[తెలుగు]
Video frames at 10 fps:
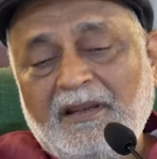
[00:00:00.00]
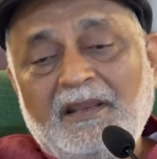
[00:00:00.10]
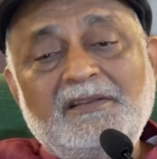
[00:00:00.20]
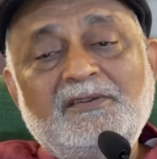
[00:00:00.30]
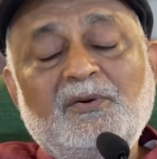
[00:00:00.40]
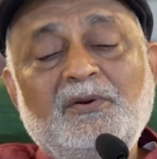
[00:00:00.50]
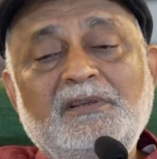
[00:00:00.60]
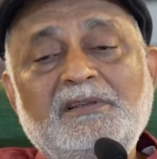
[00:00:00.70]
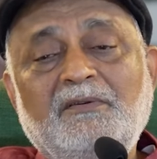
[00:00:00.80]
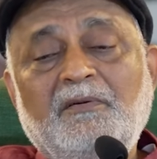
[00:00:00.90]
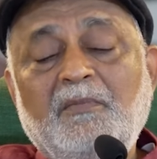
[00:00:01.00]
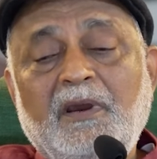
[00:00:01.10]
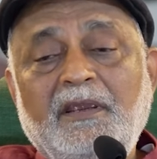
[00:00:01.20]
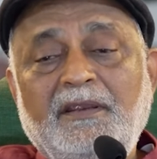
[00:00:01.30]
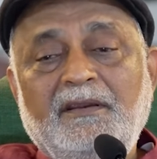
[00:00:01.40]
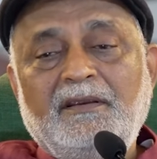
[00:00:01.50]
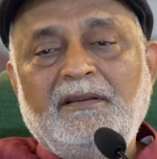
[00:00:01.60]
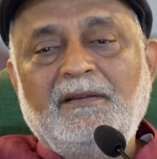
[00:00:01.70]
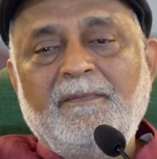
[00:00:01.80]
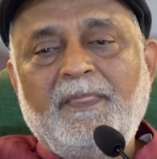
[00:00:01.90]
ఆ పిల్లవాడిలాగే మన
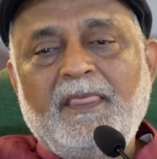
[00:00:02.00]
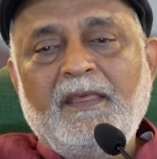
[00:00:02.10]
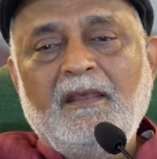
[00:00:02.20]
మనసు కూడా